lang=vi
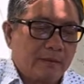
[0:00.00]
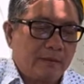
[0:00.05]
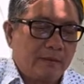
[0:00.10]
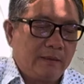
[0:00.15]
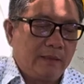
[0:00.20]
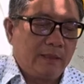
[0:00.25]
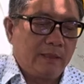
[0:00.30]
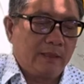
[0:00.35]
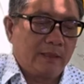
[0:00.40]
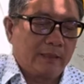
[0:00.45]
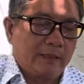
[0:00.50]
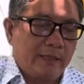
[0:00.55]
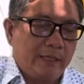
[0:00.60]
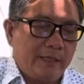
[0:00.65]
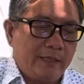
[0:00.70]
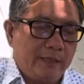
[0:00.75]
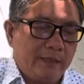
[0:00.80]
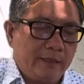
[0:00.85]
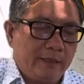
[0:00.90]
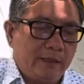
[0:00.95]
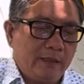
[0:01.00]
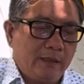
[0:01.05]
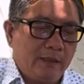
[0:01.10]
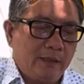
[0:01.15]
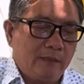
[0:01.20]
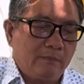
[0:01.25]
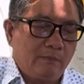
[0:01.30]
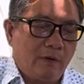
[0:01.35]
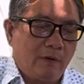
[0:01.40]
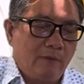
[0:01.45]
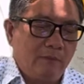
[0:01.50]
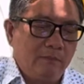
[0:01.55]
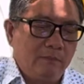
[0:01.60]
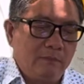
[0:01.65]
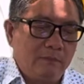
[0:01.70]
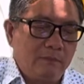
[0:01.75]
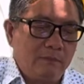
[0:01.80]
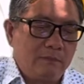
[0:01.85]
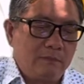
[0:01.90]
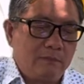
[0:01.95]
à, gầy dựng hơn bốn
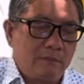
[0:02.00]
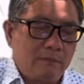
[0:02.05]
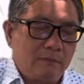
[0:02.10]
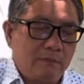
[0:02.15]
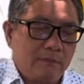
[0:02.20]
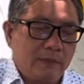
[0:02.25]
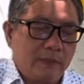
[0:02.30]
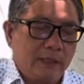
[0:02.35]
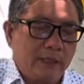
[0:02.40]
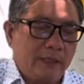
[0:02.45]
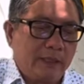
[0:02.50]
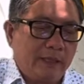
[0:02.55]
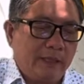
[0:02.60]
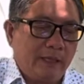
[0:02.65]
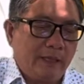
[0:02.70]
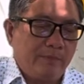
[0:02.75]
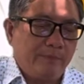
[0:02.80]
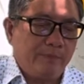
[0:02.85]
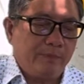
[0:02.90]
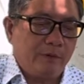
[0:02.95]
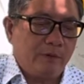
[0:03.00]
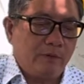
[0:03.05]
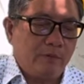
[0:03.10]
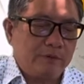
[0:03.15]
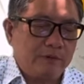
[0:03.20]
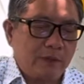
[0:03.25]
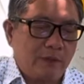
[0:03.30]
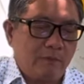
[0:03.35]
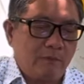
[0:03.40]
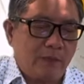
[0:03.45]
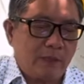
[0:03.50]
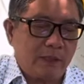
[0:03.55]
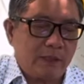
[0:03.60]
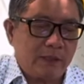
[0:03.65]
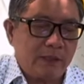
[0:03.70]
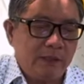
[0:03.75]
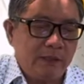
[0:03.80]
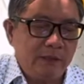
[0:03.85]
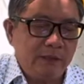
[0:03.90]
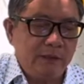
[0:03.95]
nghìn năm dù trong quá
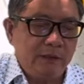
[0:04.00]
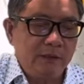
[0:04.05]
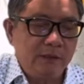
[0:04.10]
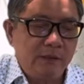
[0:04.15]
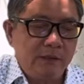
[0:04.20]
khứ